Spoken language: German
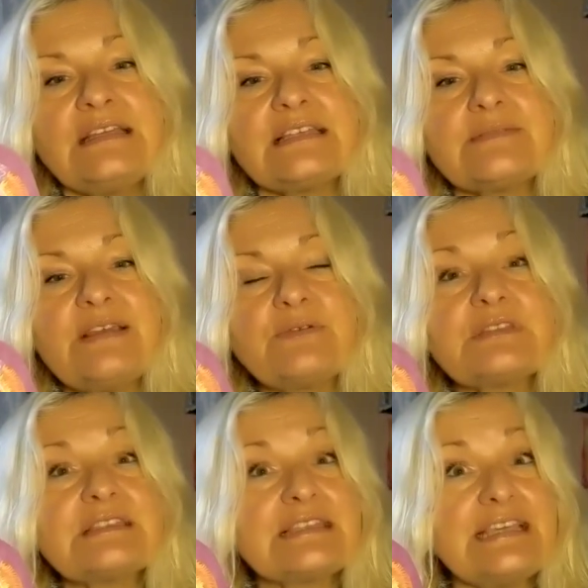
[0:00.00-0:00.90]
dass wir
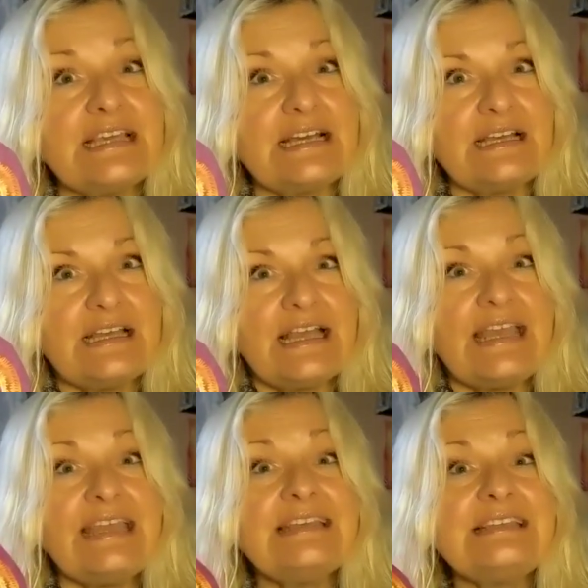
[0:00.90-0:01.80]
uns hier
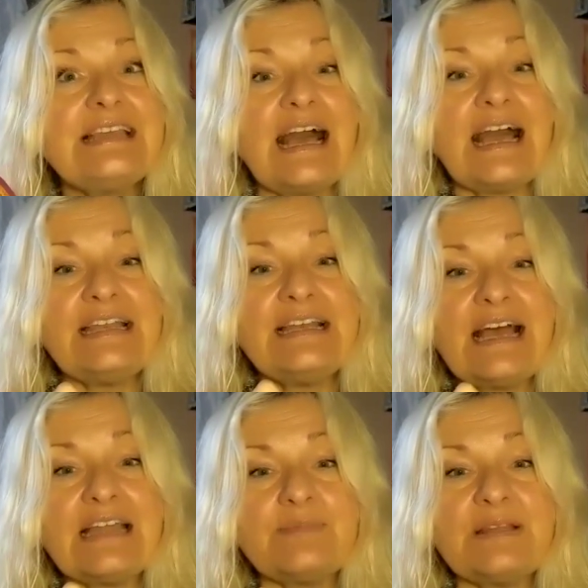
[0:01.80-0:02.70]
in die
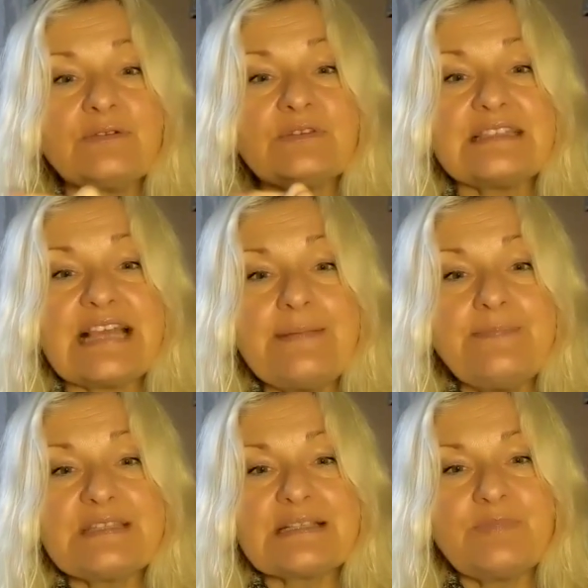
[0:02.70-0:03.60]
Einheit mit uns
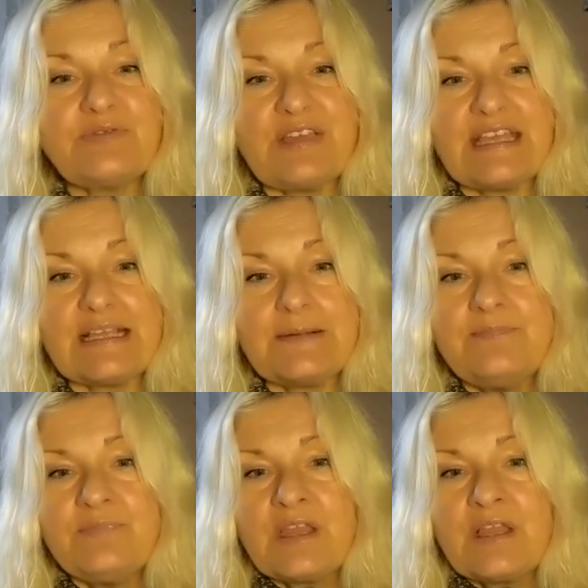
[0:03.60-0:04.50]
selbst bewegen